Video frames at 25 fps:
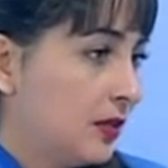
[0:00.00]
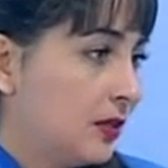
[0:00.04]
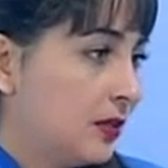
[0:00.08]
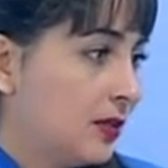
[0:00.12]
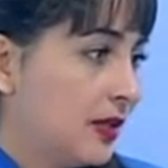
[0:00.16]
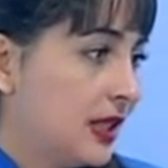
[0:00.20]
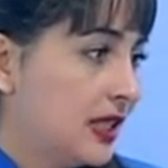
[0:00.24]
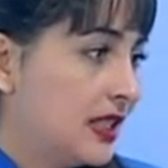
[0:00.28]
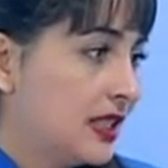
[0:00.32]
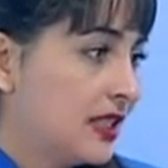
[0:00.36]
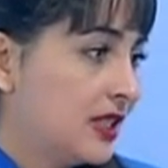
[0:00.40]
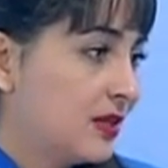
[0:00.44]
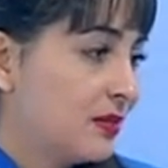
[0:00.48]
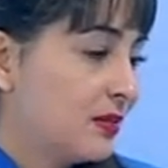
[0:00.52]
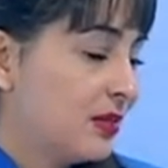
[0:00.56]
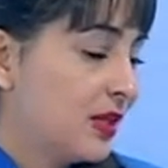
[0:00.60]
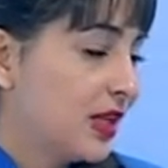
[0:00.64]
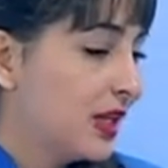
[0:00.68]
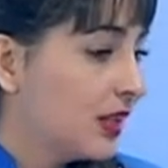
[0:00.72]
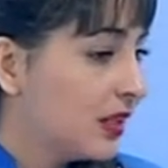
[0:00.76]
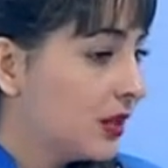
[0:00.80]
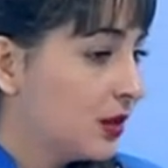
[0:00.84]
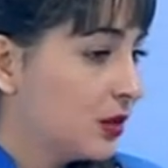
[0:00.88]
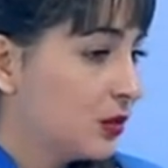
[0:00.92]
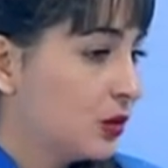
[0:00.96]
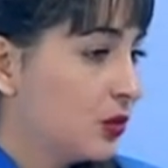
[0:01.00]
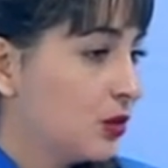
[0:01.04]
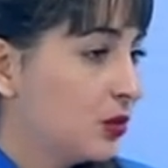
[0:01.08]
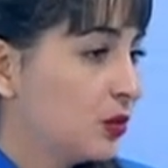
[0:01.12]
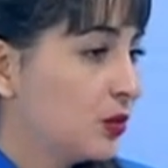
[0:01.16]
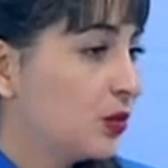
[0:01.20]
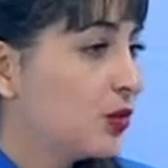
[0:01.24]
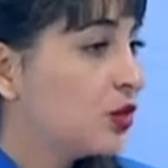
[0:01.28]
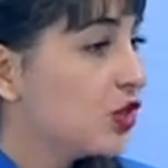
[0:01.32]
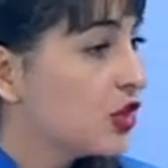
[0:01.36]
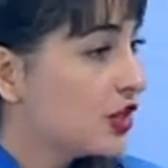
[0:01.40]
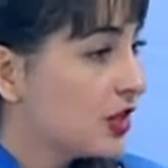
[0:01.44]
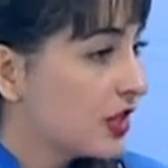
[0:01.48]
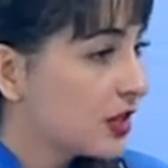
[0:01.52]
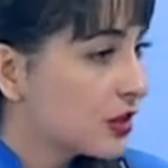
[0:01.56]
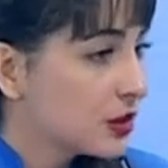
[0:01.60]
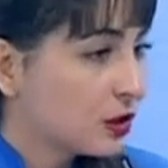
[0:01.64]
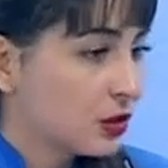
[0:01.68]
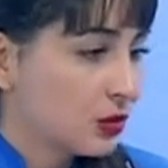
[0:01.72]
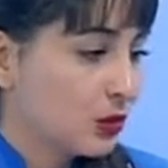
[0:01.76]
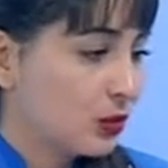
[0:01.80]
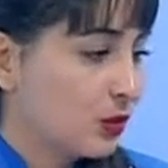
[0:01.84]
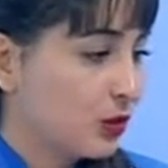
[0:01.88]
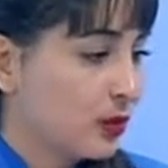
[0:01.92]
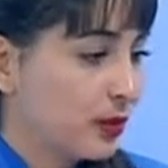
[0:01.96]
Принципиальную
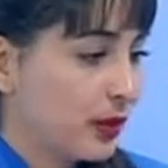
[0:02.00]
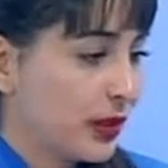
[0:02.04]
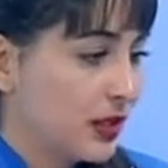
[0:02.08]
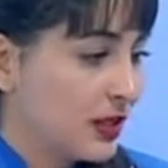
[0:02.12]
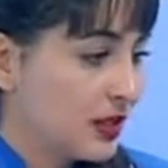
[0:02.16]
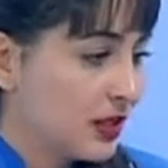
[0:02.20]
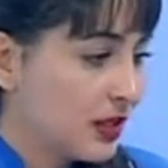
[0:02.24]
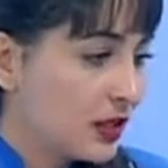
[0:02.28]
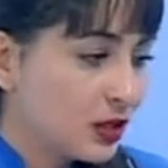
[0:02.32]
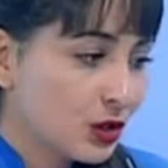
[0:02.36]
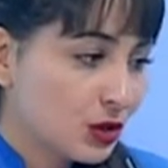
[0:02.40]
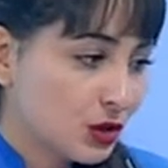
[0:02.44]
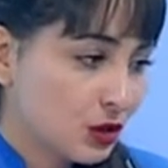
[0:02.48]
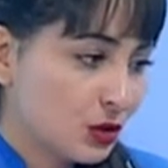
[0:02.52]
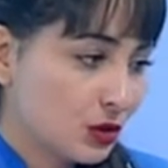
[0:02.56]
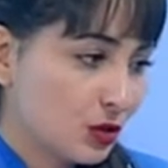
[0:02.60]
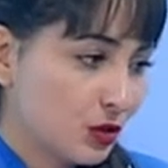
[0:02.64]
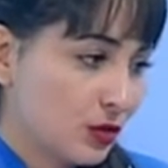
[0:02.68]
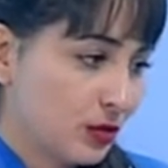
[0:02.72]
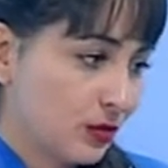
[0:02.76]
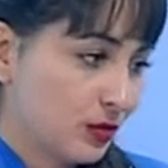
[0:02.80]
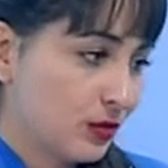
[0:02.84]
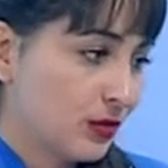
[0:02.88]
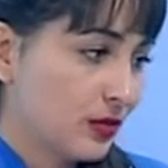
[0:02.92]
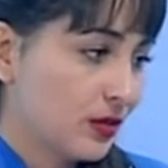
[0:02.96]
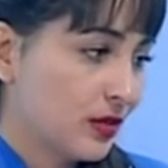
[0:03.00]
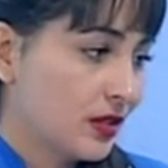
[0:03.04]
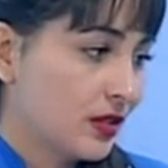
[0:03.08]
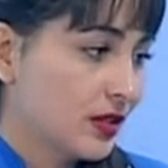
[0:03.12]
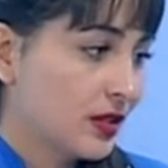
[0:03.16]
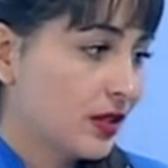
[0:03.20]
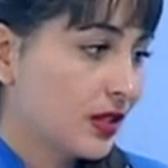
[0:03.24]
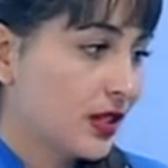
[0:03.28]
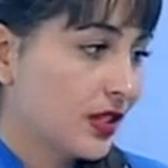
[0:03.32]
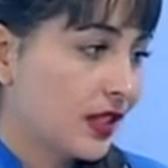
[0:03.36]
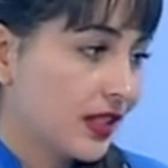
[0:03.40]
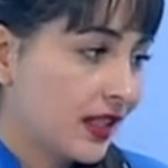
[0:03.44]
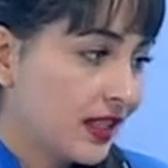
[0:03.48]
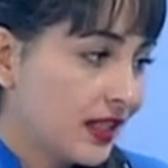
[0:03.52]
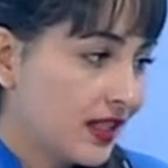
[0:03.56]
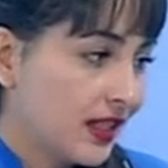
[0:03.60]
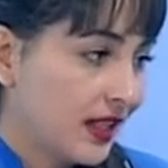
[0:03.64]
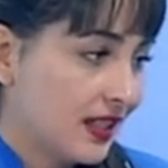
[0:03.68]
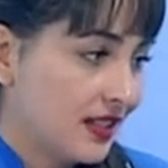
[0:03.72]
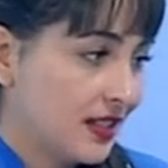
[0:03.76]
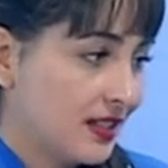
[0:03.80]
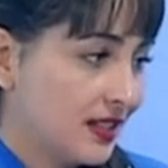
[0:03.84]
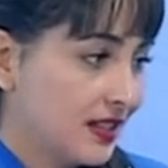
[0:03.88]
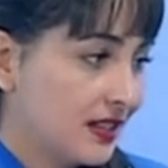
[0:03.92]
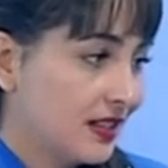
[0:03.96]
честную позицию
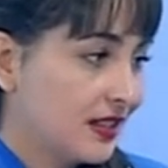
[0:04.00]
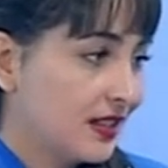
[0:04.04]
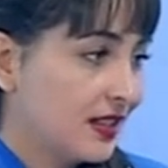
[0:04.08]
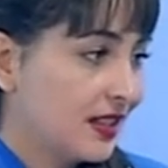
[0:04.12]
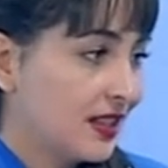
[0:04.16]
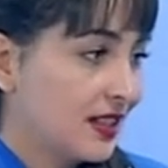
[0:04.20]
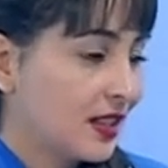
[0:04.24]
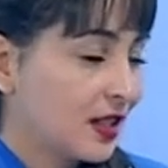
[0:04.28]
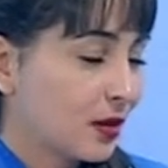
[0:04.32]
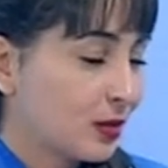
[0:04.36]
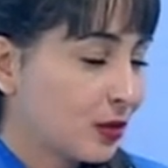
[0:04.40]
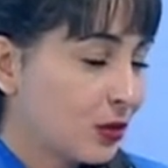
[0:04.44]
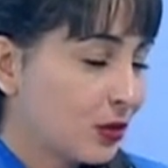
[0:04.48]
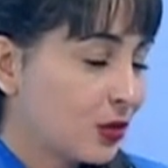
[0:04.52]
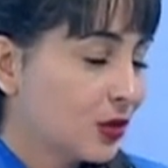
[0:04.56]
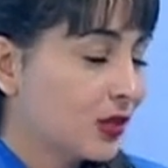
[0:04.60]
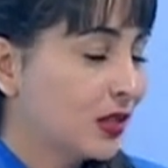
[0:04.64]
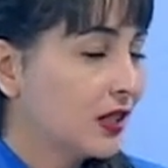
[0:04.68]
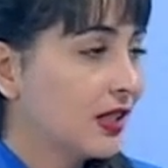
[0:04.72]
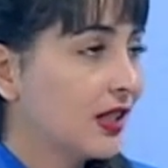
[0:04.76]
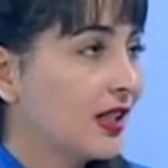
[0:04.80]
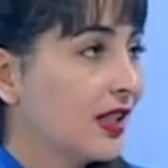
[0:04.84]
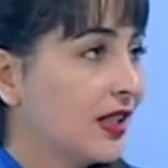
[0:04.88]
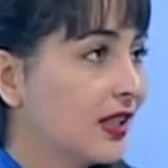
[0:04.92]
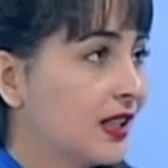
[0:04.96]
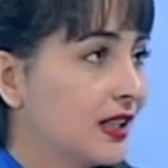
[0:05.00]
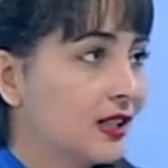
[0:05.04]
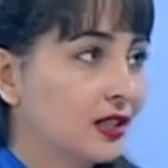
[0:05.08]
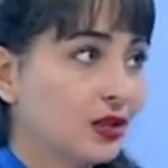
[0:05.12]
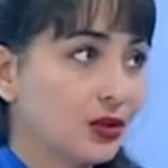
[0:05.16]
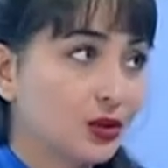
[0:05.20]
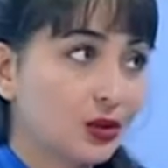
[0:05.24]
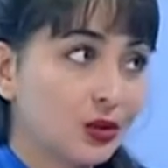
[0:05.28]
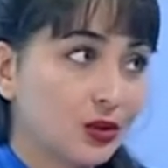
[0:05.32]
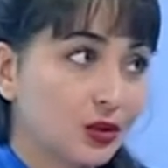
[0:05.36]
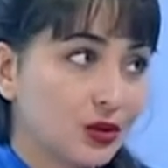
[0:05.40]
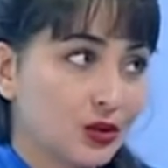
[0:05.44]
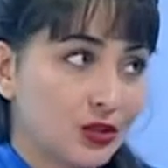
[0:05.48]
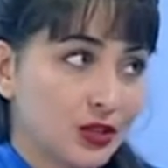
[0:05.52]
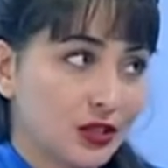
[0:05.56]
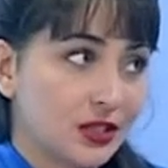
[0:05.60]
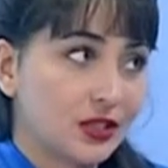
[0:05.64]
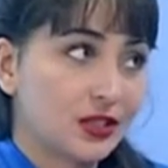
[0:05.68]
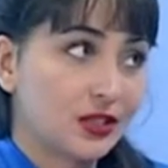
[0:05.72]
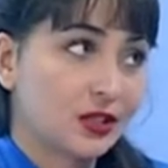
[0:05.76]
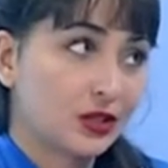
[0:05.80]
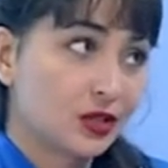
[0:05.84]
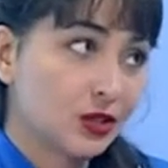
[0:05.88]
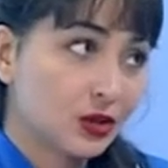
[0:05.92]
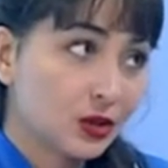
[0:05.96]
сохранять работая на этой
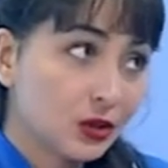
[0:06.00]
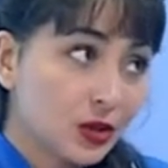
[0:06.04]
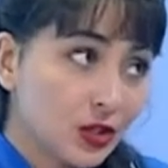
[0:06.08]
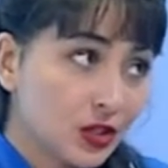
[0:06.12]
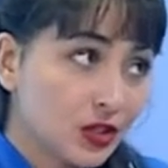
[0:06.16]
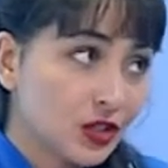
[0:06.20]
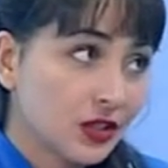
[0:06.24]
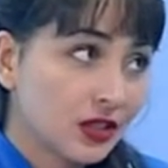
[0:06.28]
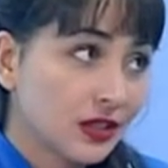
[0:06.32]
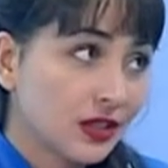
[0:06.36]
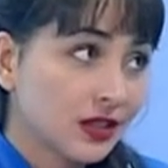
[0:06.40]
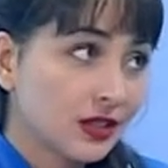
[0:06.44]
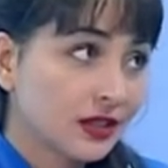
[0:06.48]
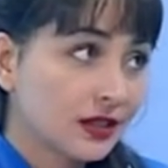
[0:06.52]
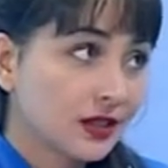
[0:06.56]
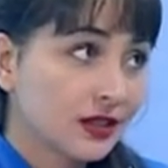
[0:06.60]
должности, сложно?